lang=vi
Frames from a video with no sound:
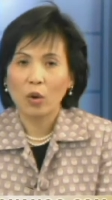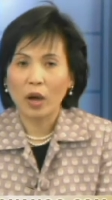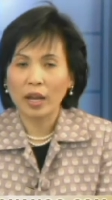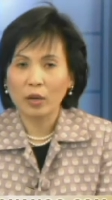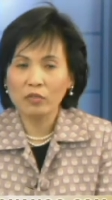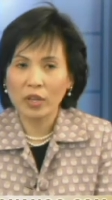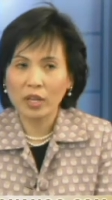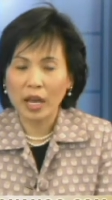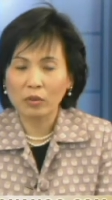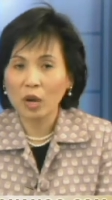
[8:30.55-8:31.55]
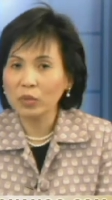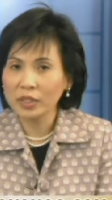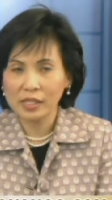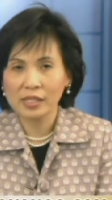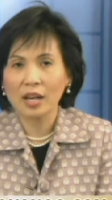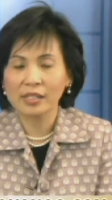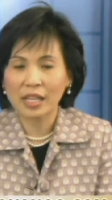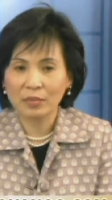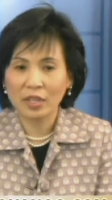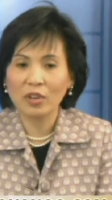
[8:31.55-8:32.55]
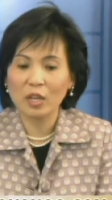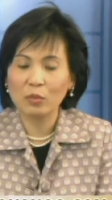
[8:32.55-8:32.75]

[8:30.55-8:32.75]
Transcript: hoặc là quý vị nào không có thì giờ xem TV